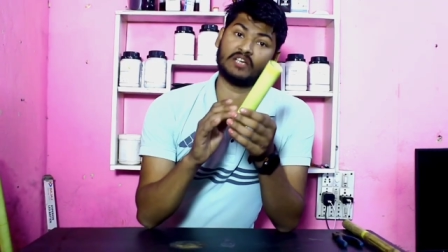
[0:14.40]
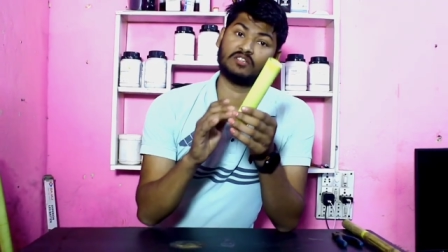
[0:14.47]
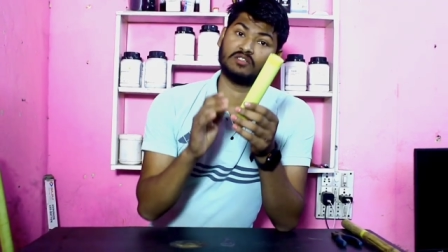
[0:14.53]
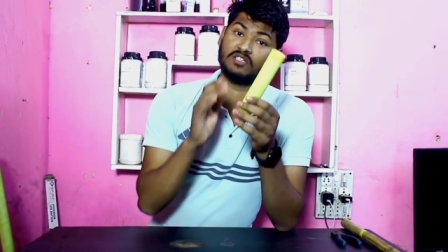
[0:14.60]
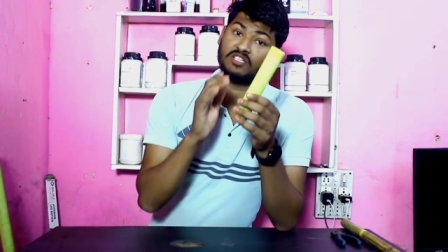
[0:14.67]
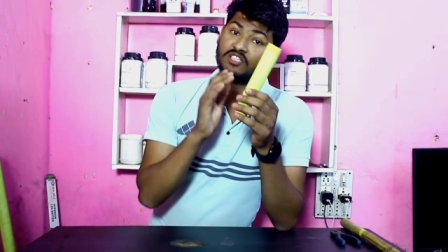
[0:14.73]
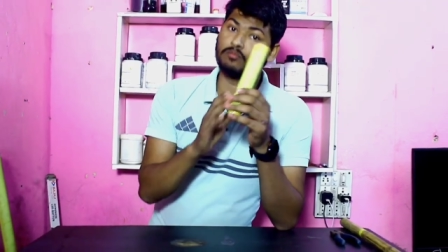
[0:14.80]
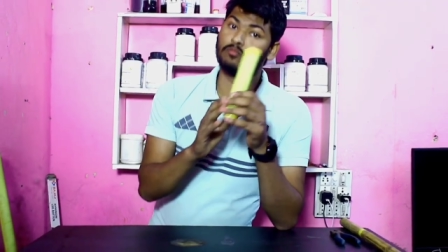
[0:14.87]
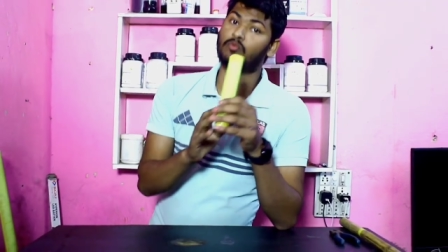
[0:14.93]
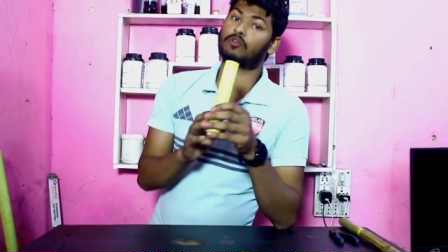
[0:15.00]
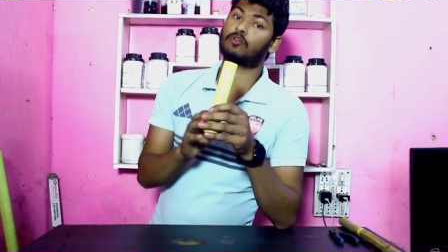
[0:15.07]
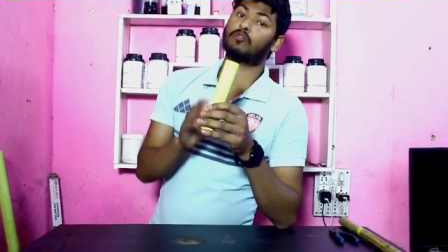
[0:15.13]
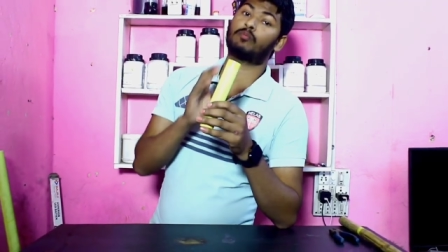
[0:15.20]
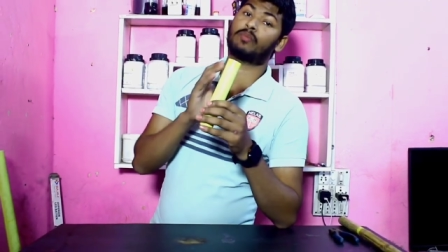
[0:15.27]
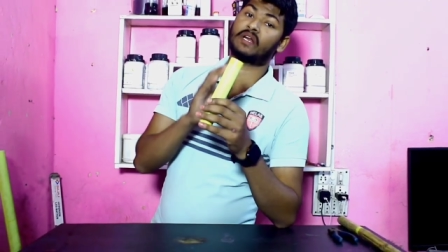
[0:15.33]
तो गाइज इस
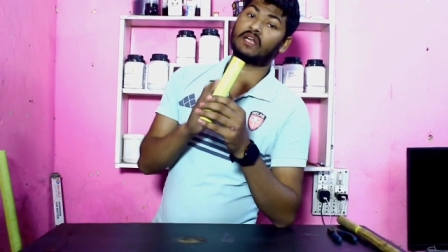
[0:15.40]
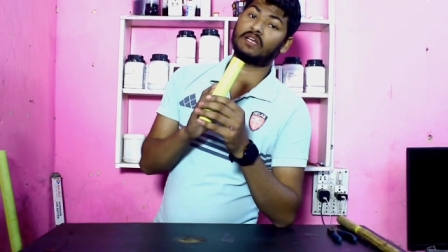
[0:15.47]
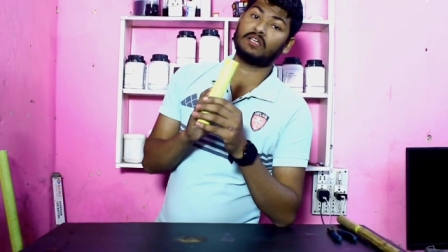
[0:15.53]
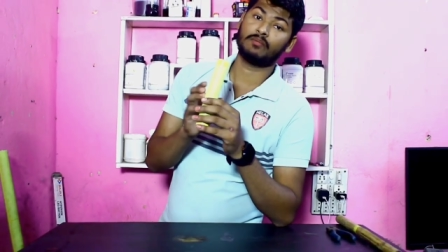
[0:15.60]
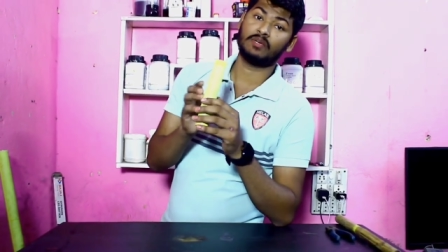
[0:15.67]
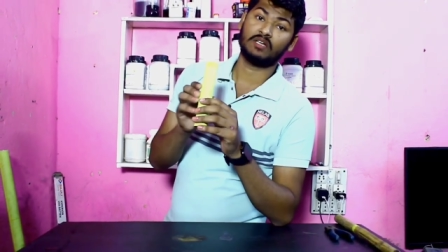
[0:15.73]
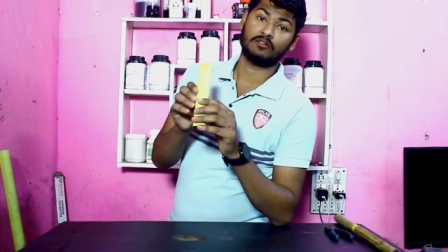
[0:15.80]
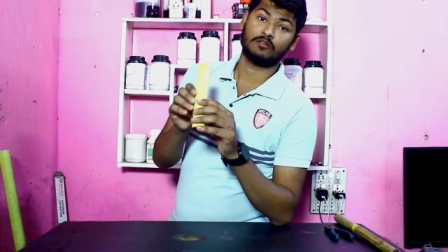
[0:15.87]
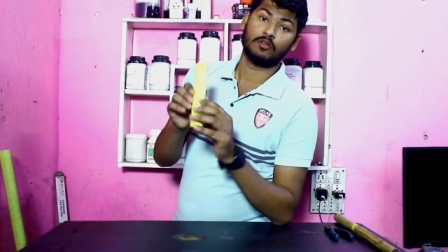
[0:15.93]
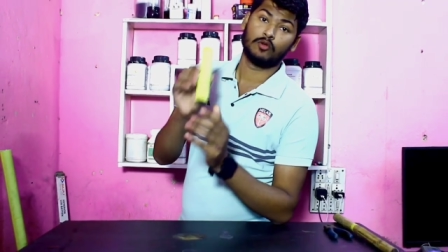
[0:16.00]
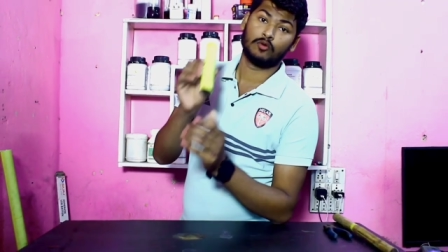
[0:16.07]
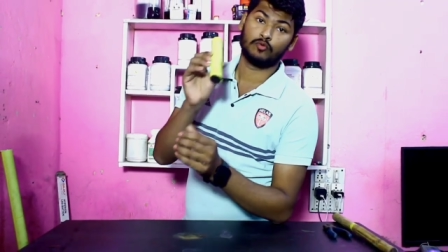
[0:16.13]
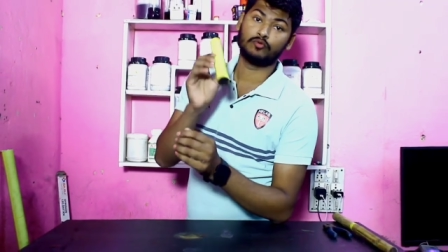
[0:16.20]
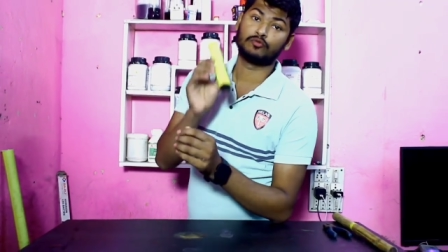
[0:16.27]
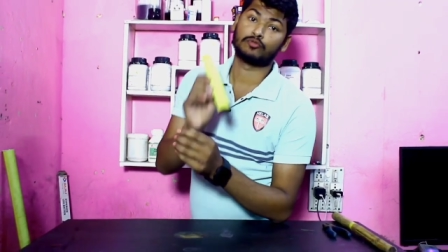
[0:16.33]
मोटर को बनाने में
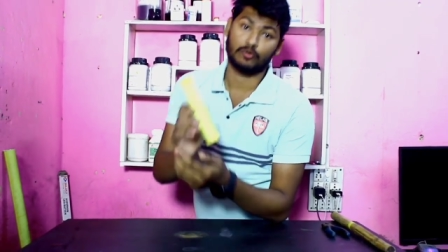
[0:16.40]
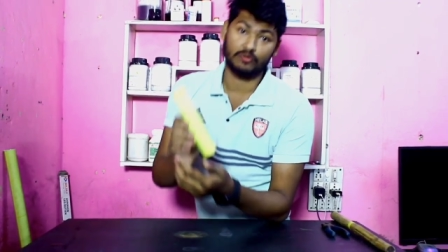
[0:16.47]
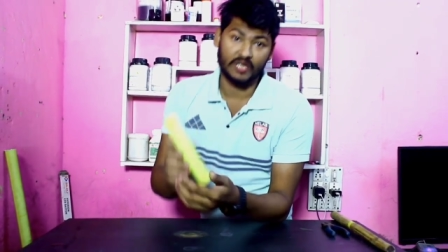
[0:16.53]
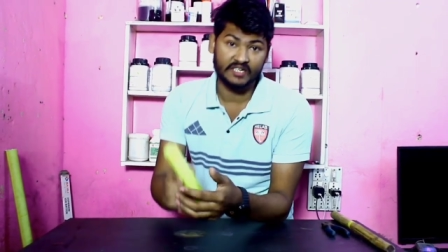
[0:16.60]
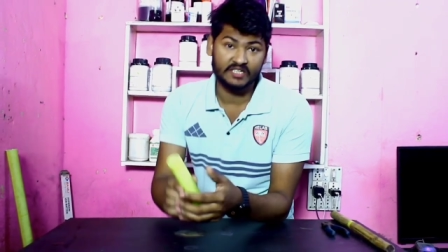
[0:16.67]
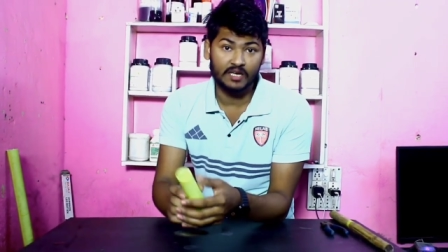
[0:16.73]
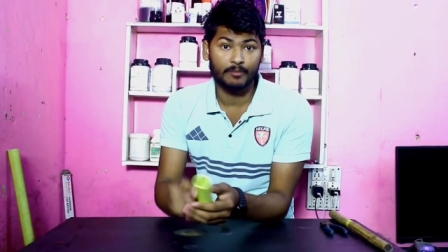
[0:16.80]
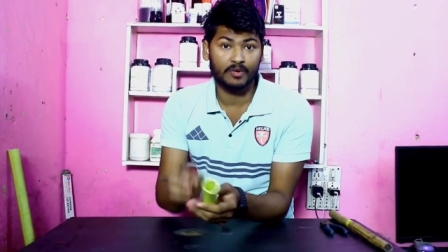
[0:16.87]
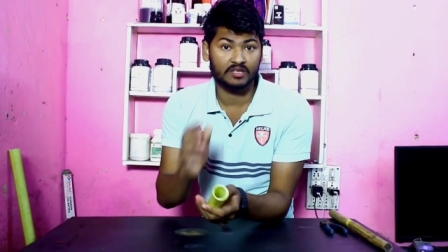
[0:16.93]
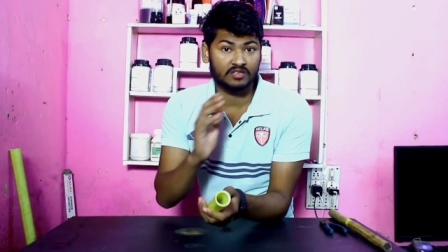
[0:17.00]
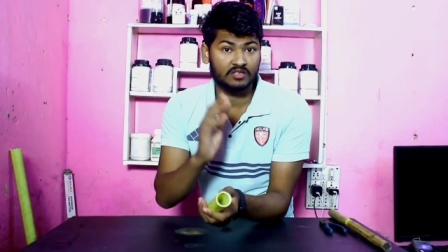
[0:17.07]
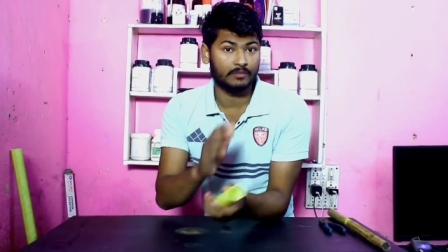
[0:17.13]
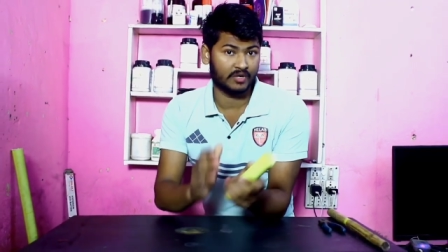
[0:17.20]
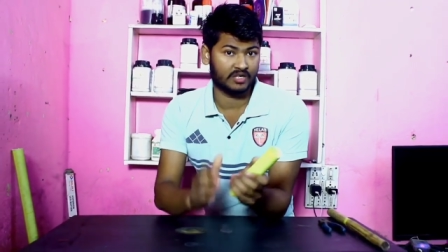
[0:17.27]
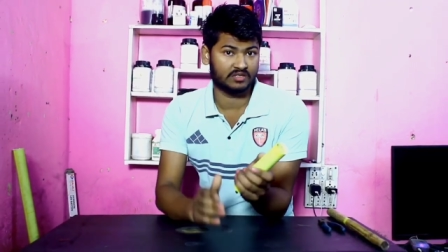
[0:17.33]
कुछ सावधानियां
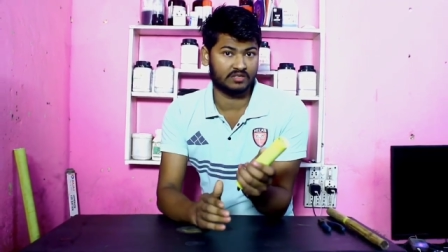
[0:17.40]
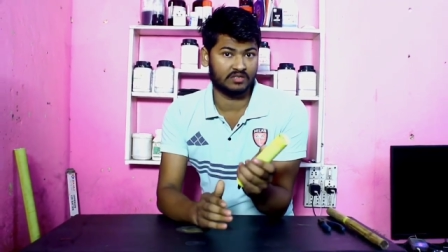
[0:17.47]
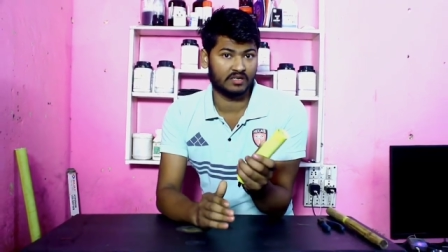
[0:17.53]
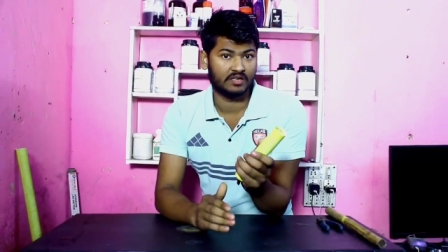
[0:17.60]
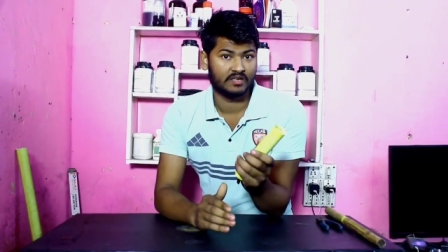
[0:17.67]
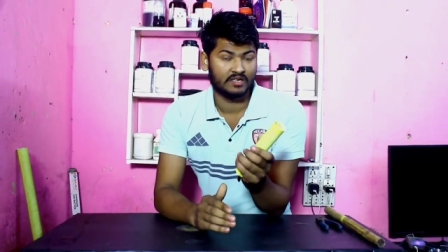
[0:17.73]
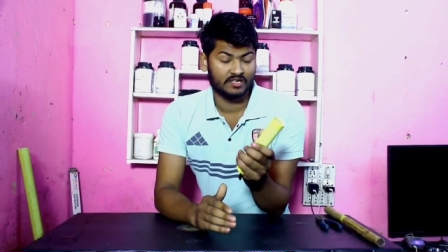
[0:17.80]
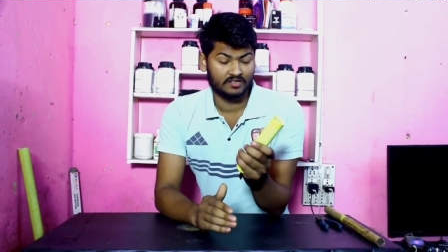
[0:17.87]
बरतनी पड़ती है